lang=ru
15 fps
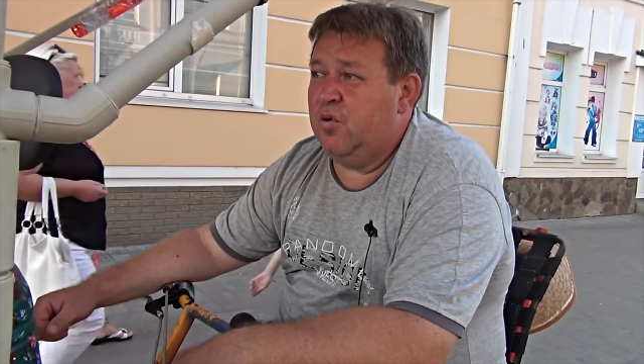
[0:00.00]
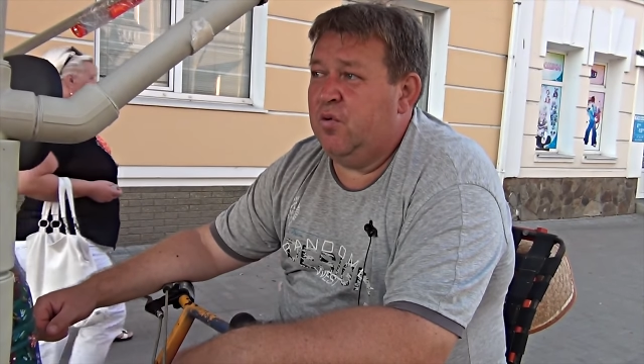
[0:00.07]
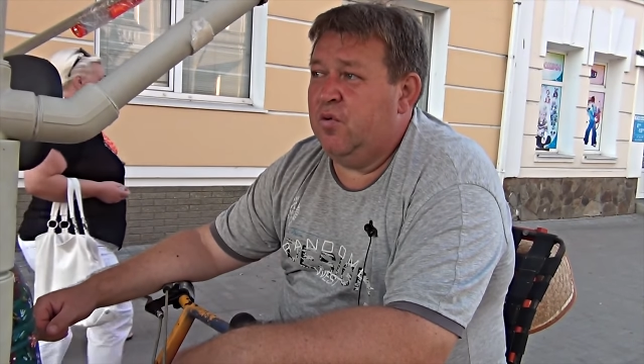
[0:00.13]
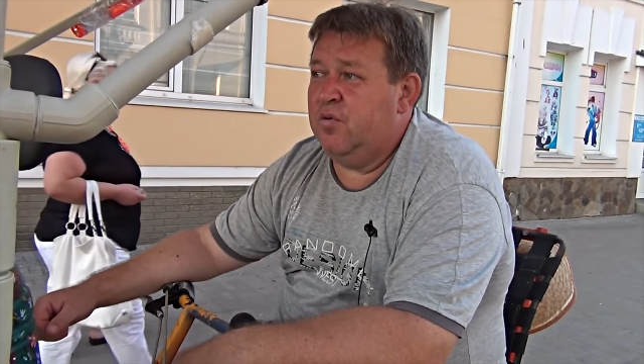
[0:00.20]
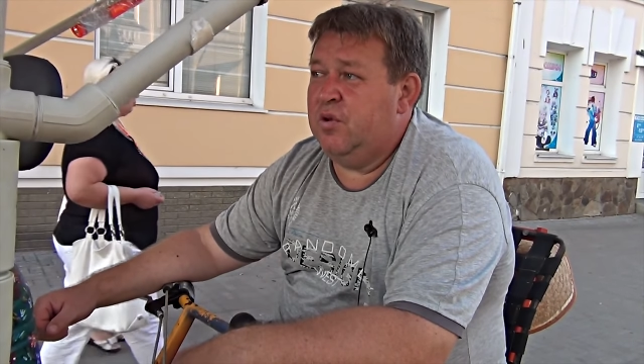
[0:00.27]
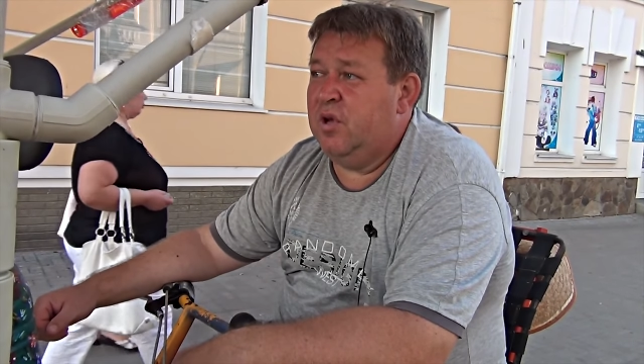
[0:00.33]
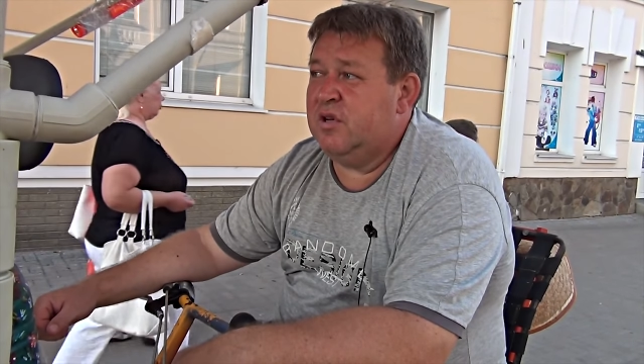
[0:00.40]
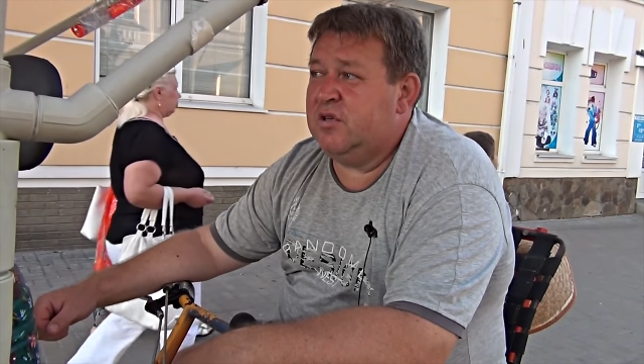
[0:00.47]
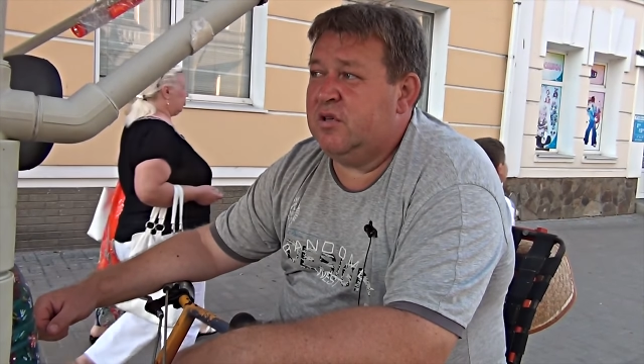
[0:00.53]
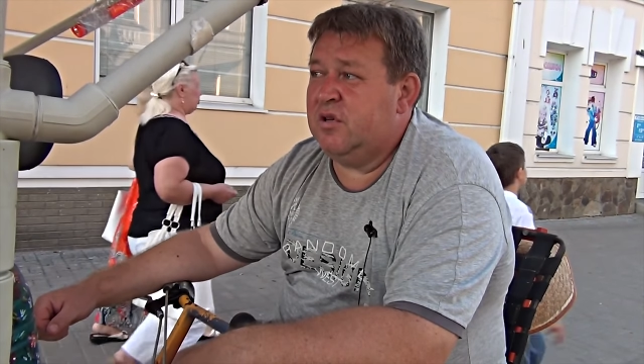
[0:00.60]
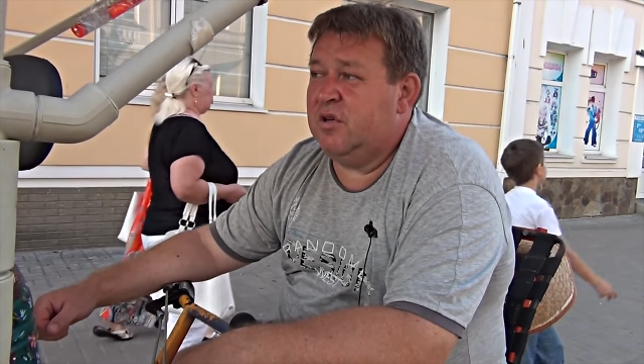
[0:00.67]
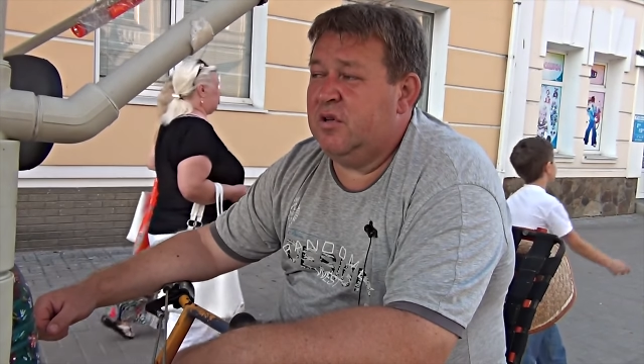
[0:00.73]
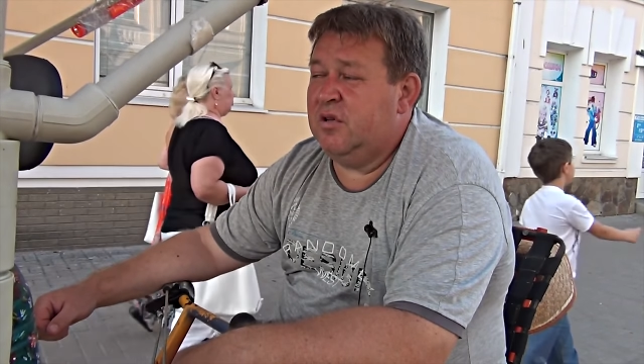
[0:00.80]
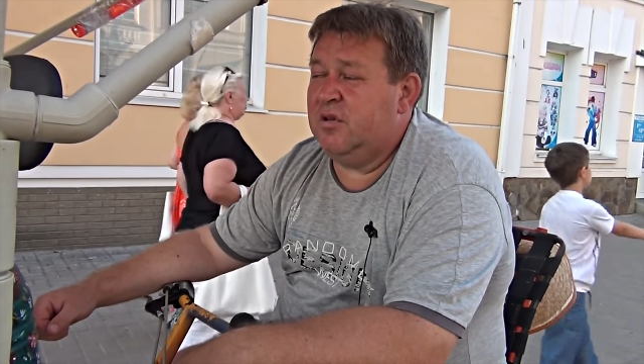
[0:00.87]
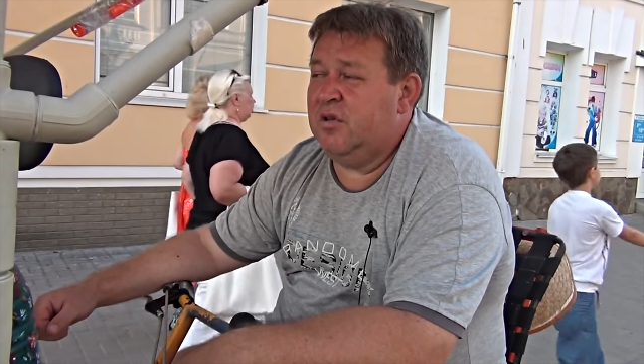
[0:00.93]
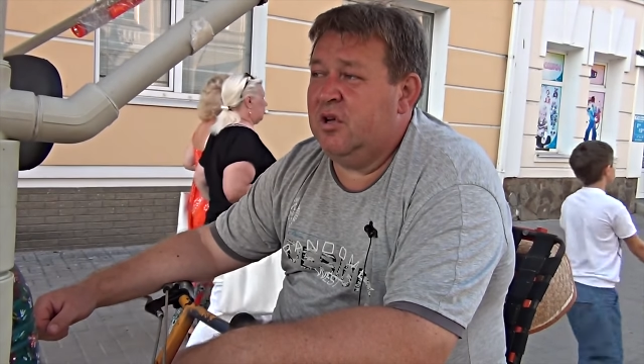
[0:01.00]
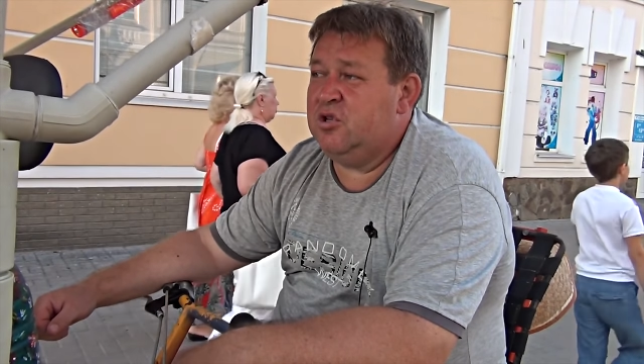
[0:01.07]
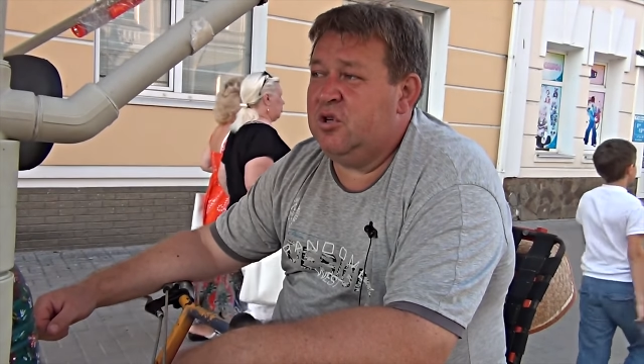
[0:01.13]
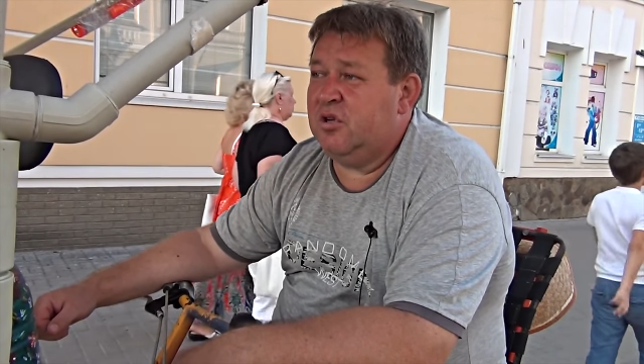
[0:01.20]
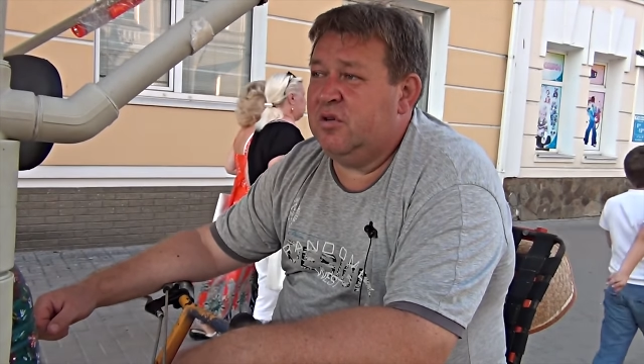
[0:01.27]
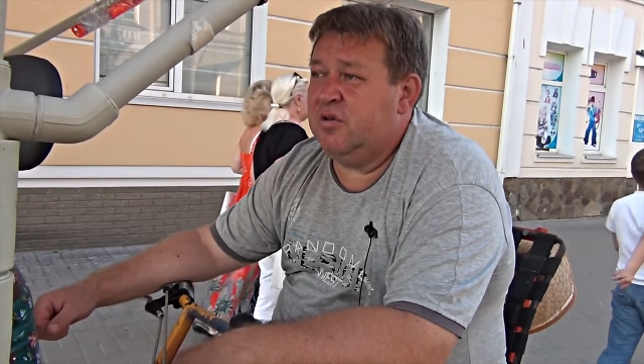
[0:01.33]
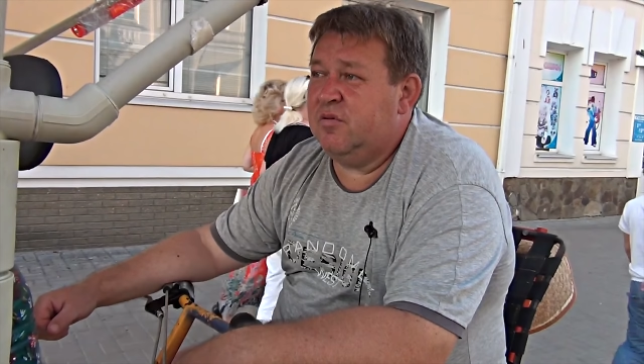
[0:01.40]
у нас э,
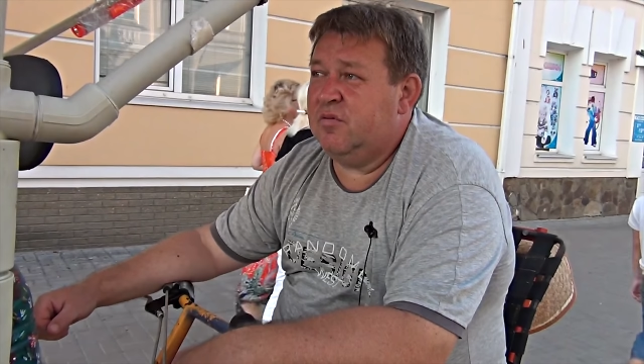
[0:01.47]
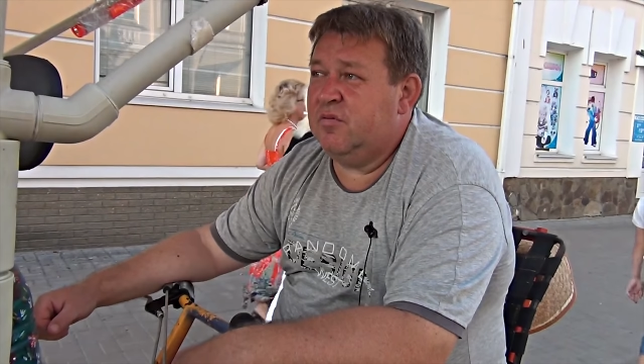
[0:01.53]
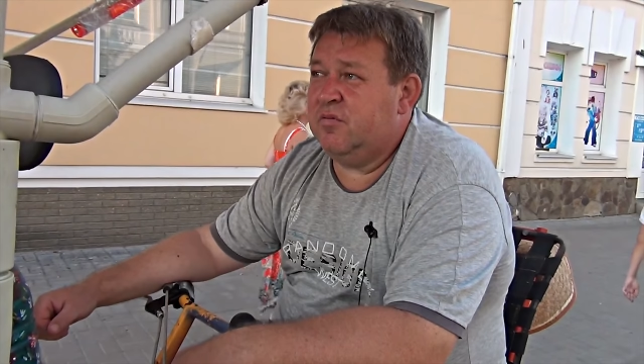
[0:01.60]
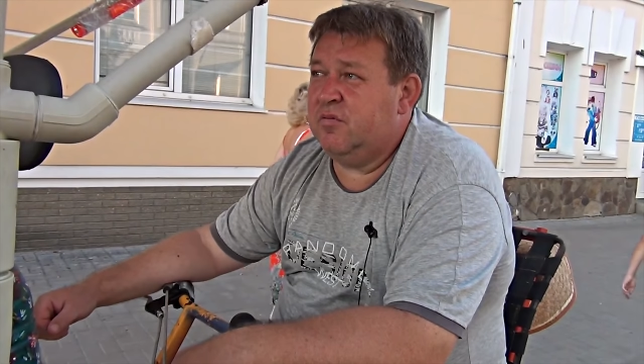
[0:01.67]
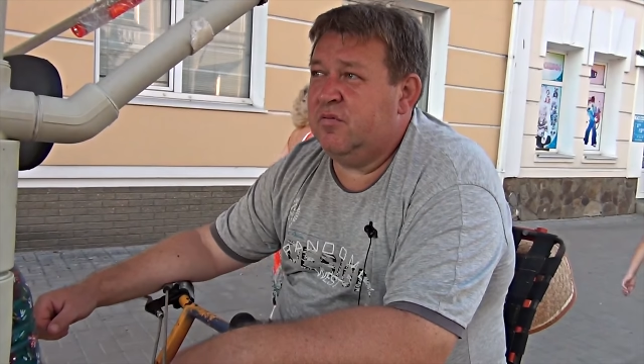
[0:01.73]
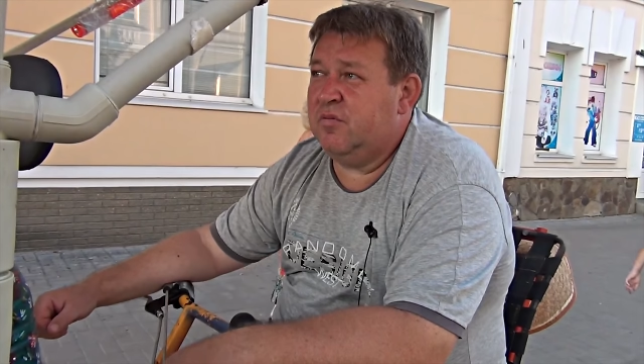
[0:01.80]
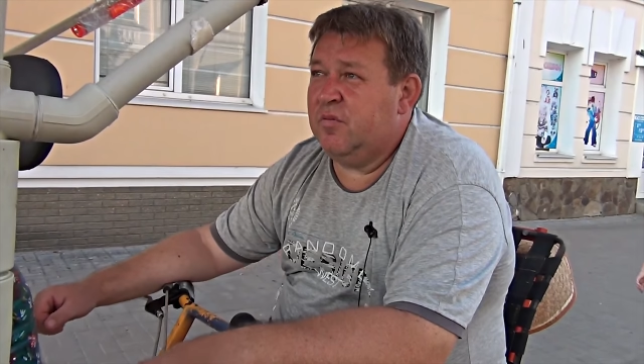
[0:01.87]
начало, э,